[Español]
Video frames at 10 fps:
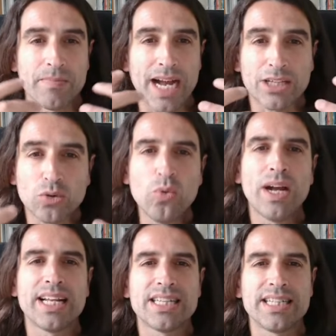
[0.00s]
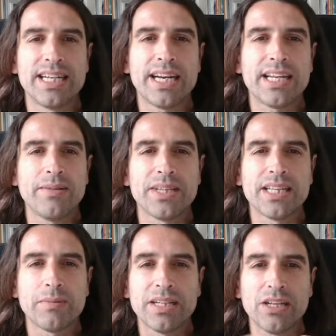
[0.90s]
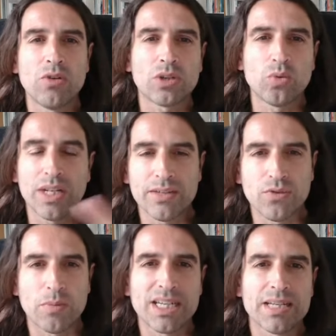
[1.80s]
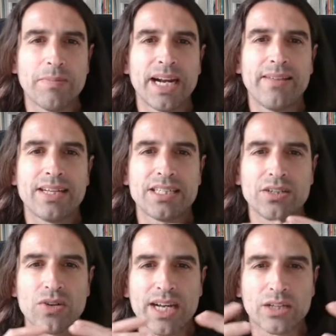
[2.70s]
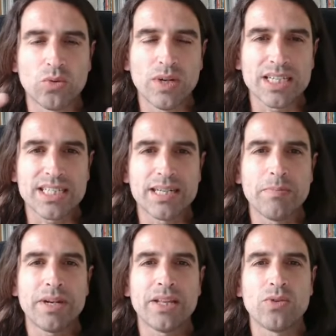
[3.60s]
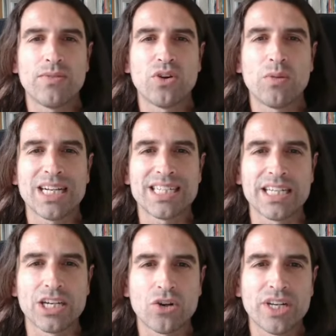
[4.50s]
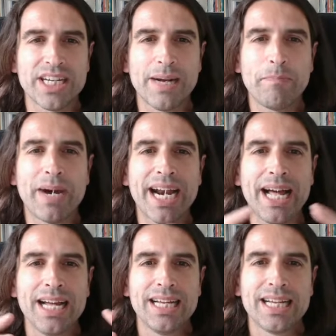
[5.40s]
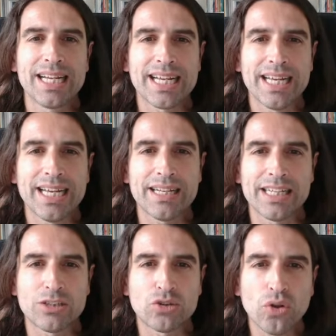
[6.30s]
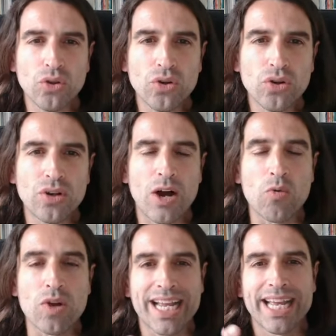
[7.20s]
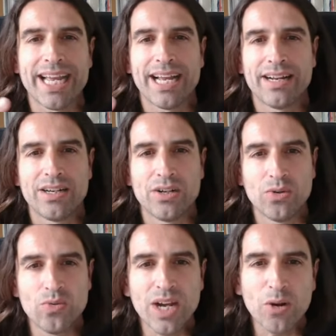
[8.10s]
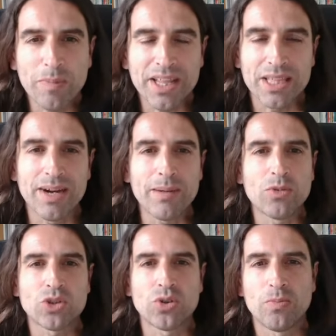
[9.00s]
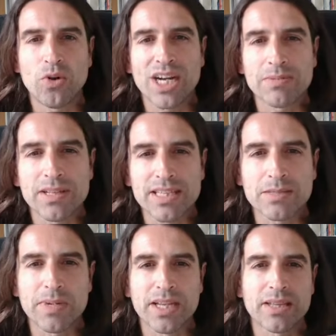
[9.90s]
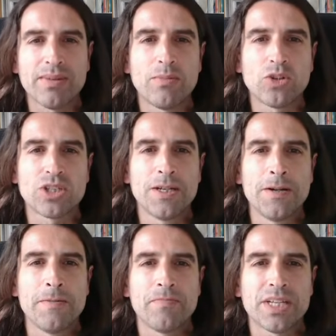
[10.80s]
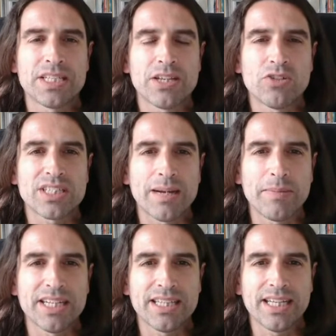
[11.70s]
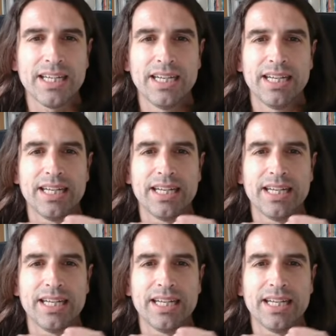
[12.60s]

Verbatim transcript: actúan en sinergia, evidentemente no actúan de forma separada, sino que actúan siempre de una forma sincrónica para que eh, todo, aunque nunca lo percibamos o pocas veces percibamos desde nuestra mente,